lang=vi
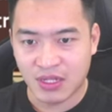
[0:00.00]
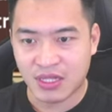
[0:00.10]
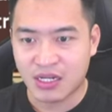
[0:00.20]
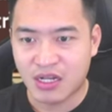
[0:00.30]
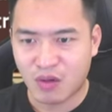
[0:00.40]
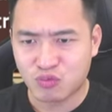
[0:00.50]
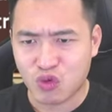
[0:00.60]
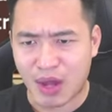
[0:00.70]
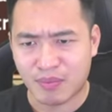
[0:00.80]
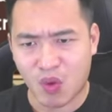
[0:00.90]
tấn công
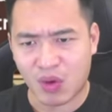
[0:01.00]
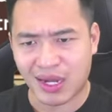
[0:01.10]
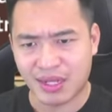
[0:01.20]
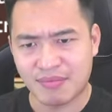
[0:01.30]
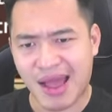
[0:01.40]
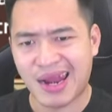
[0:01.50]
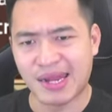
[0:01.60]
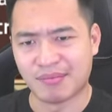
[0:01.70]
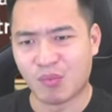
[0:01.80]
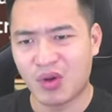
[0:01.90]
toàn bộ kẻ địch 3 lần,
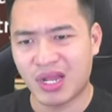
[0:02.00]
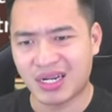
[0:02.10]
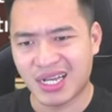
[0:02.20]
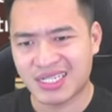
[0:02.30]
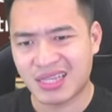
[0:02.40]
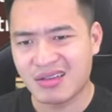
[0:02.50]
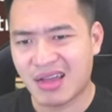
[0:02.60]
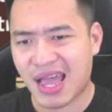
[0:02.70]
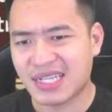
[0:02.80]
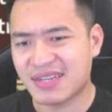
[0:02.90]
mỗi lần gây sát thương
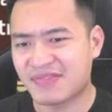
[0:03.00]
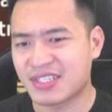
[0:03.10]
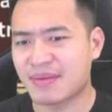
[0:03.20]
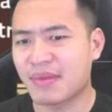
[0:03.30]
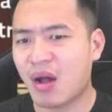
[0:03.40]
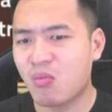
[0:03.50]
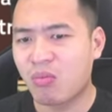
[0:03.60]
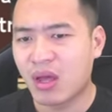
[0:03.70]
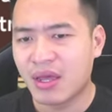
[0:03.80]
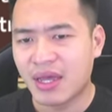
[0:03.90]
200% công,
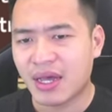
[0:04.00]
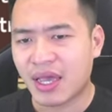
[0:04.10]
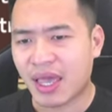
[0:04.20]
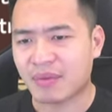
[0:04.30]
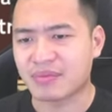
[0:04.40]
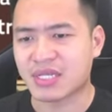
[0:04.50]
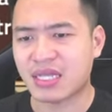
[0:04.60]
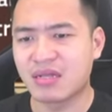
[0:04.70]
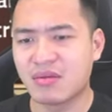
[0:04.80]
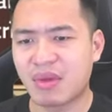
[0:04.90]
kèm sát
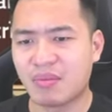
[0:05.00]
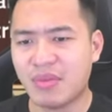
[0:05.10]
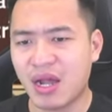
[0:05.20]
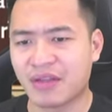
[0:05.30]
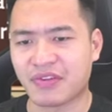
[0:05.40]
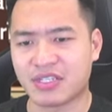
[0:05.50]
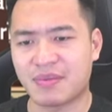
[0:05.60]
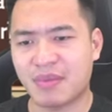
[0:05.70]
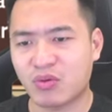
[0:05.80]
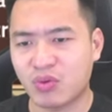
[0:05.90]
thương bằng
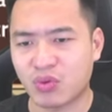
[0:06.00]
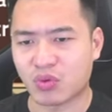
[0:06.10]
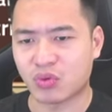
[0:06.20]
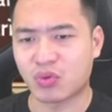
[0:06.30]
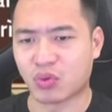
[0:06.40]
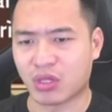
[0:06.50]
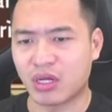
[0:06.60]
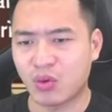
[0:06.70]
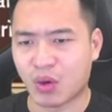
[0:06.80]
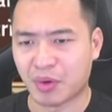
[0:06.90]
10% máu, tổn
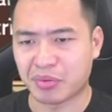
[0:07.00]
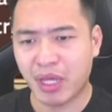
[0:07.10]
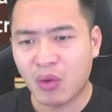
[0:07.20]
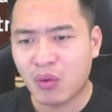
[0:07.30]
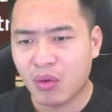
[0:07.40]
thất của mục tiêu.